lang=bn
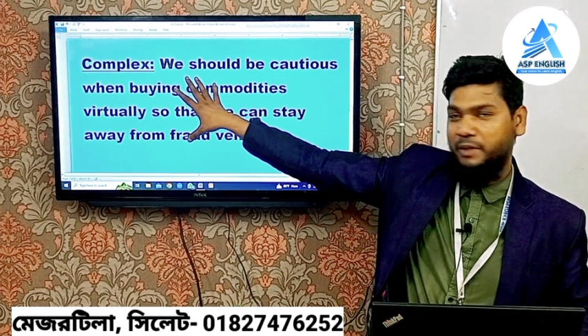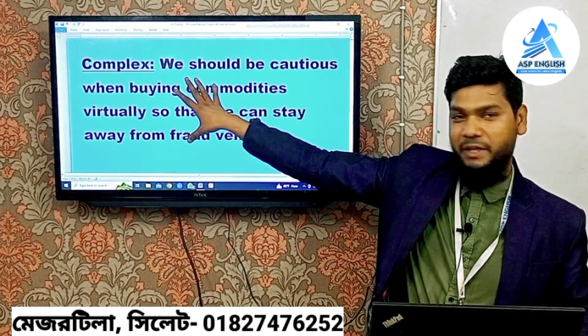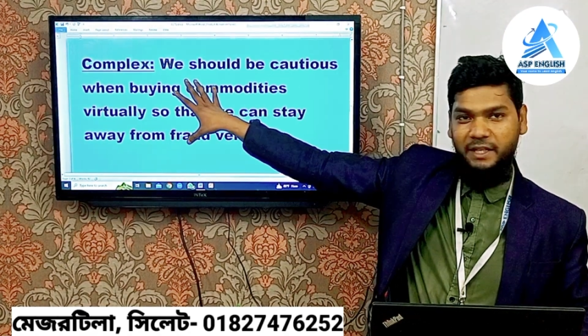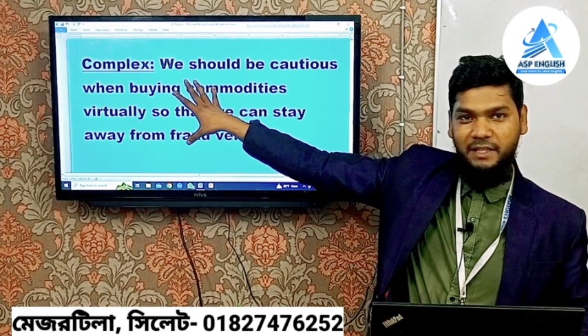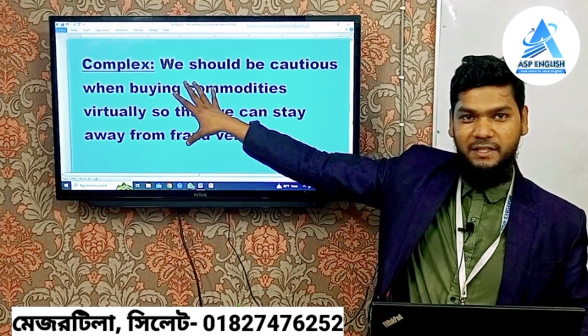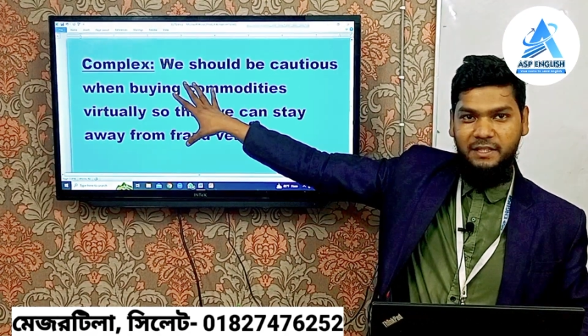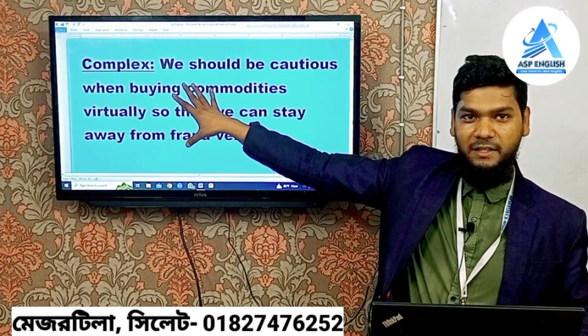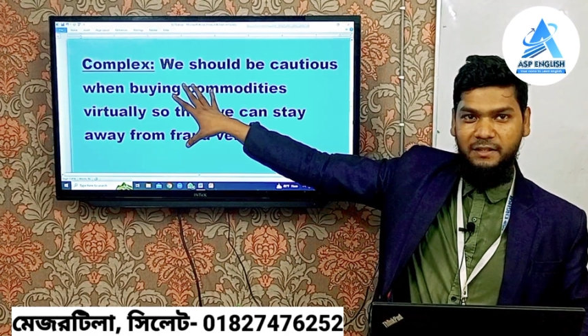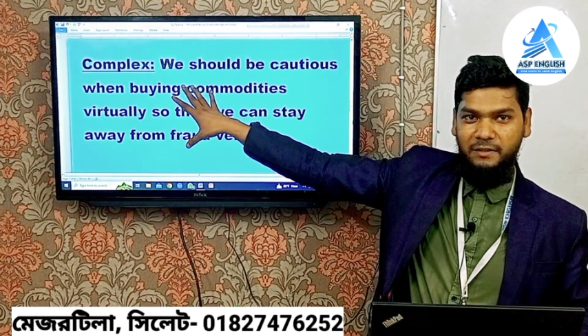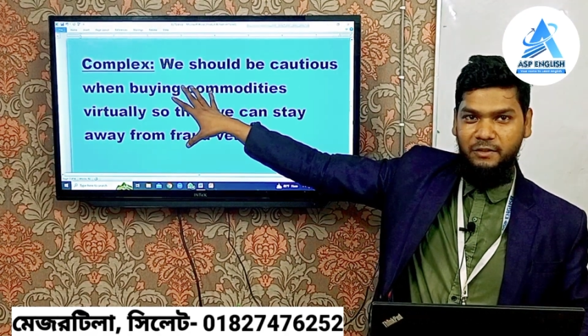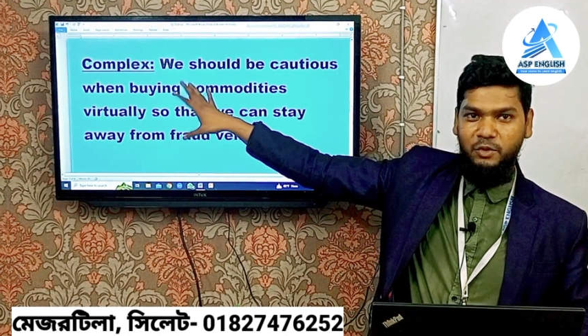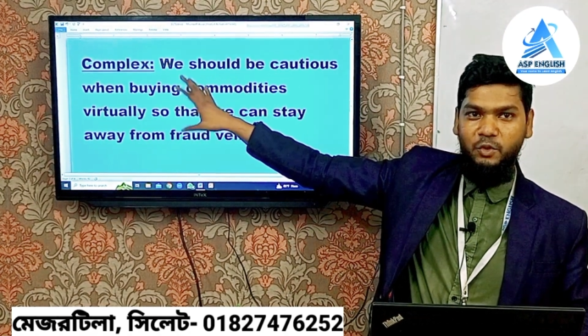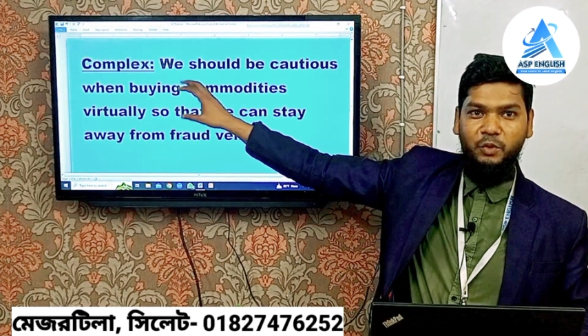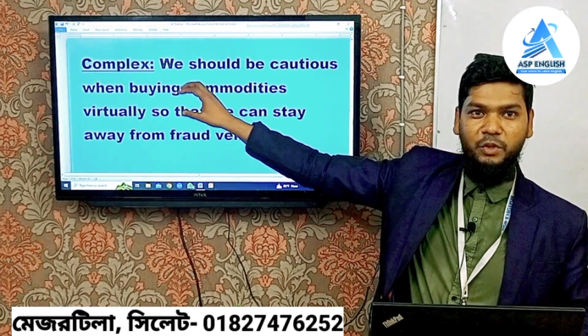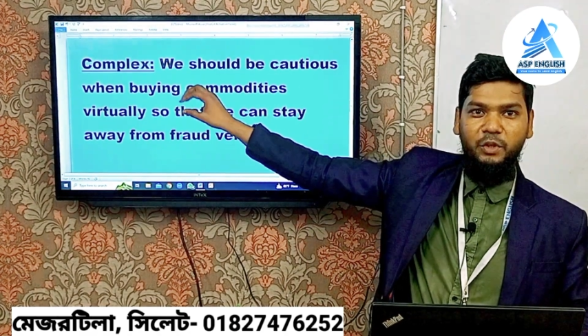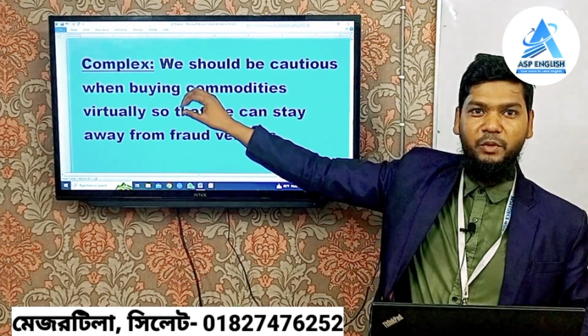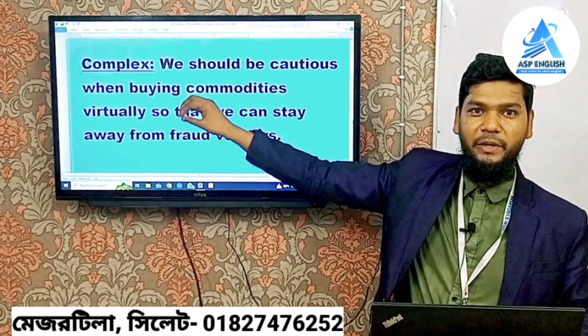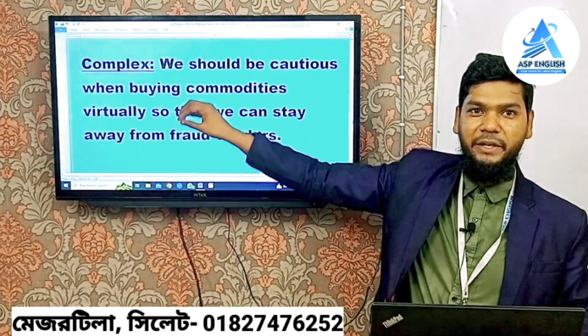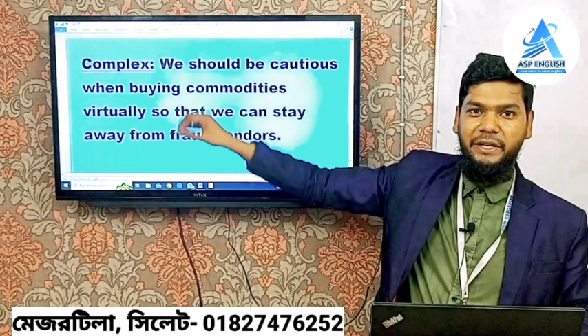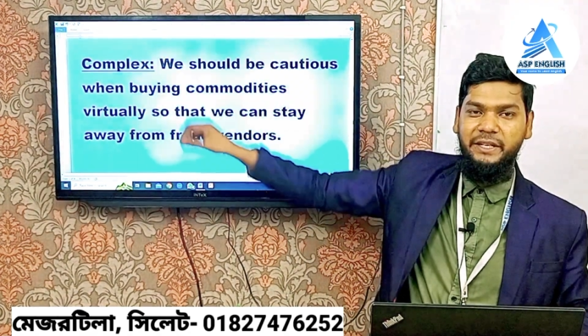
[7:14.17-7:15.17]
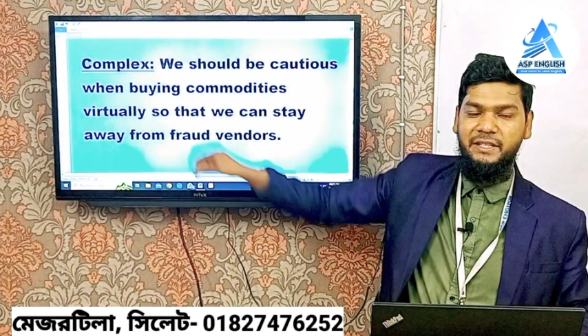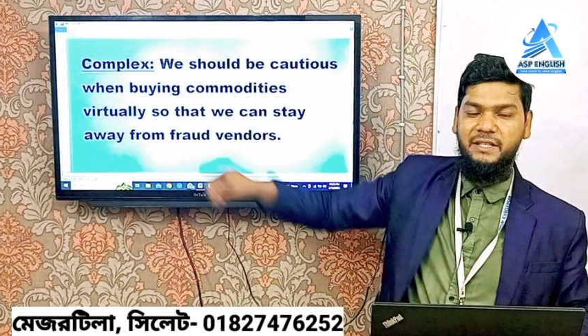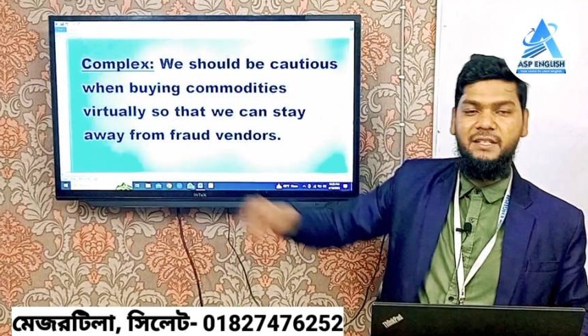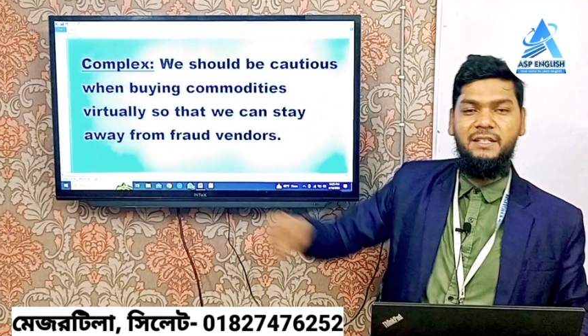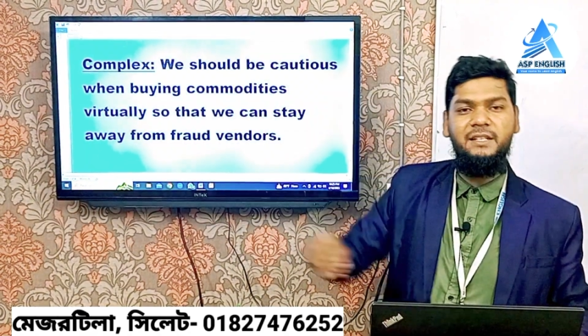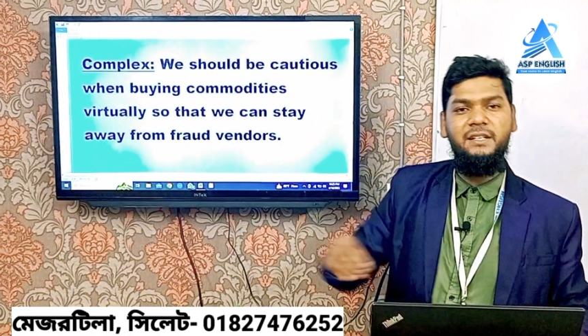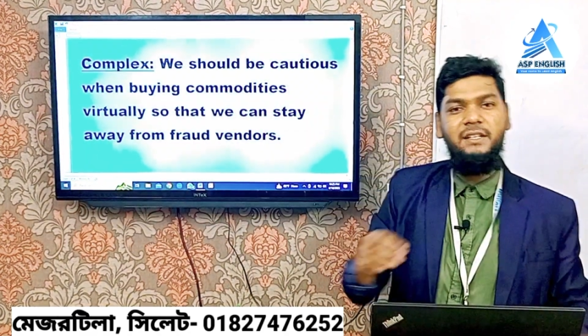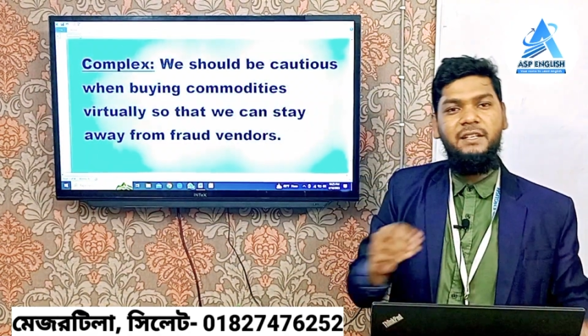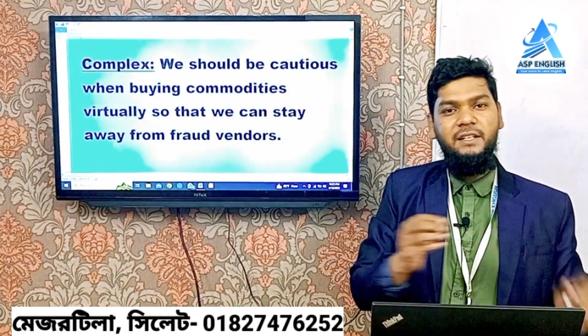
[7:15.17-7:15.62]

হয়ে গেছে জটিল হয়ে গেছে